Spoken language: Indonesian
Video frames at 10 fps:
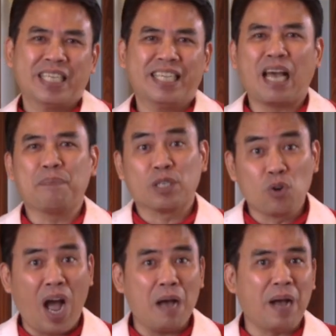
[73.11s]
Kita
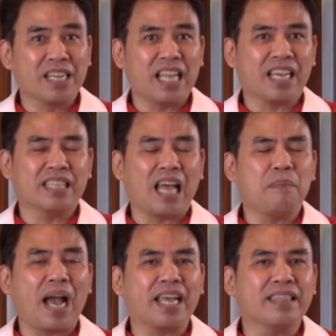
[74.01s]
berdoa bangsa
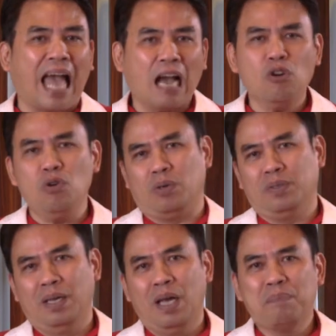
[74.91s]
kita makin tangguh